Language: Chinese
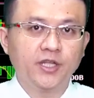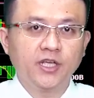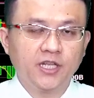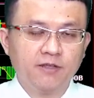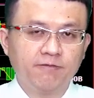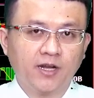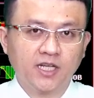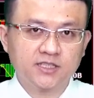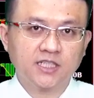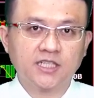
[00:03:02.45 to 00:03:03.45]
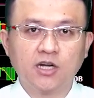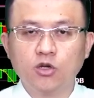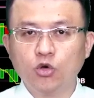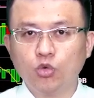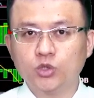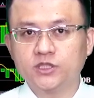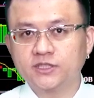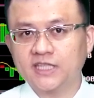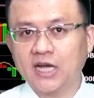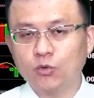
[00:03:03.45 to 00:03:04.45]
你反而是要这样稳
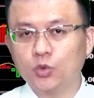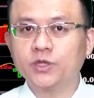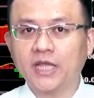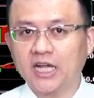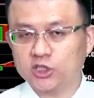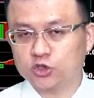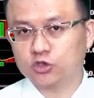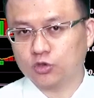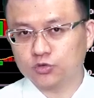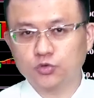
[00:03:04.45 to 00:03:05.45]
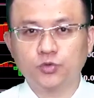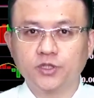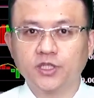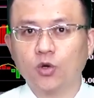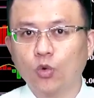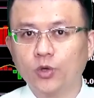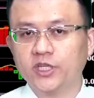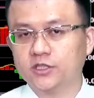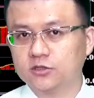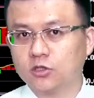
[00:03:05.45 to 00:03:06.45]
扎稳打，守住你的获利，
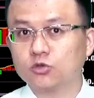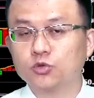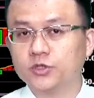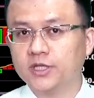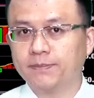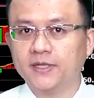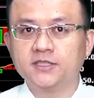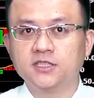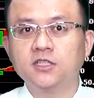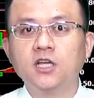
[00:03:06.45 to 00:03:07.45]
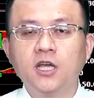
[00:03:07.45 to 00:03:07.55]
守住你的本金？